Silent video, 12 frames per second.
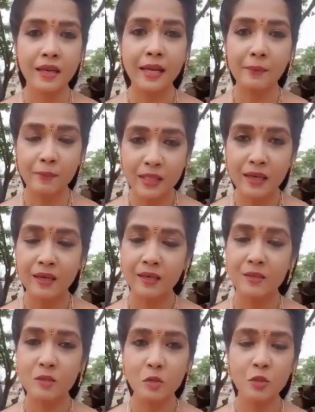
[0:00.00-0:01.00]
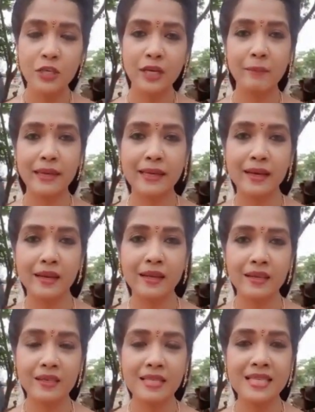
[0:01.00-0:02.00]
நான் இப்போ தான் சோஷியல் மீடியாவில்
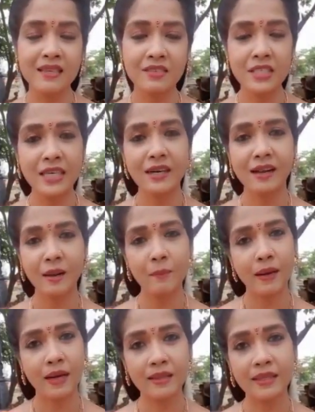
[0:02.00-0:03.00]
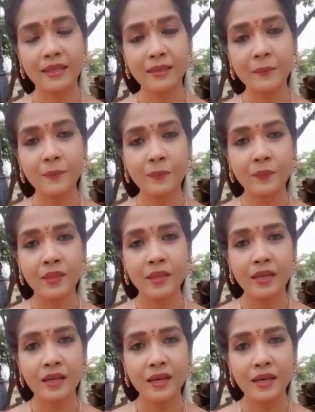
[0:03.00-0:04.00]
சில விஷயங்களெல்லாம் பார்த்தேன்
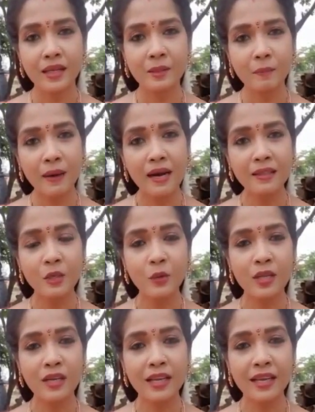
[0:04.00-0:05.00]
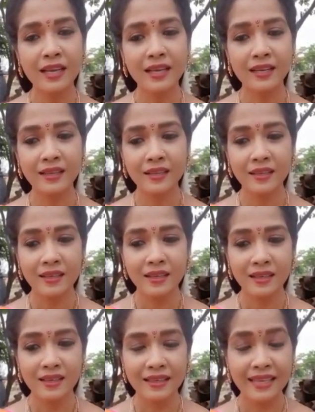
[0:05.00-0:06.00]
அது பார்த்த உடனே
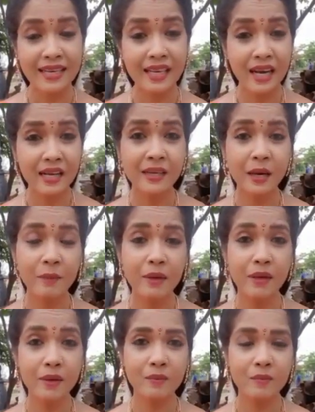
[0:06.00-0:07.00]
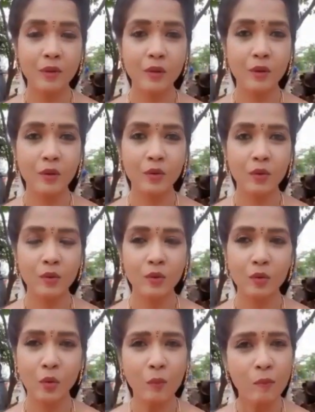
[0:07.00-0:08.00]
என்ன அறியாமல்
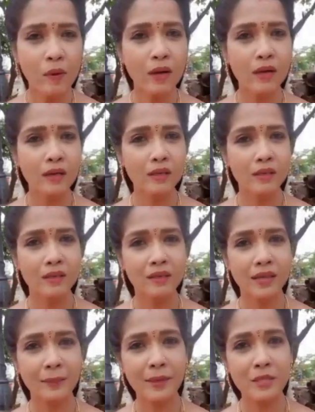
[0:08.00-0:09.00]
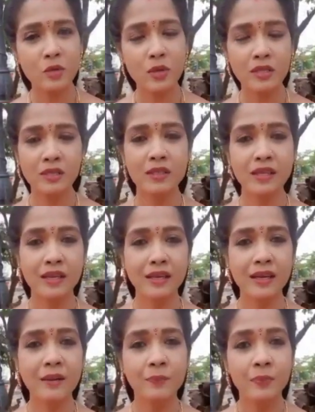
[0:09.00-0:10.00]
ரொம்ப எப்படி சொல்கிறதுன்னு
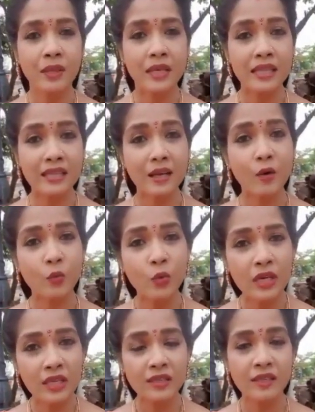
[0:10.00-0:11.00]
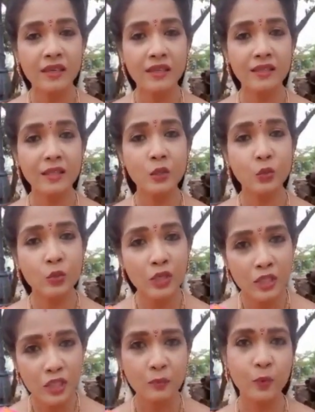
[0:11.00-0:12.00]
தெரியல இதை நான் உள்ளத்துலேருந்து
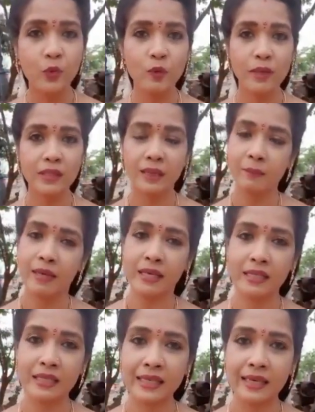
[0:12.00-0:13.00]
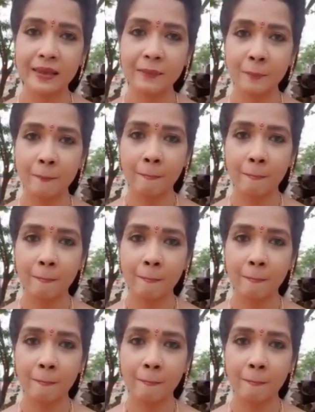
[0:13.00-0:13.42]
உணர்ச்சி பூர்வமாக தான் பகிர்ந்துக்கிறேன்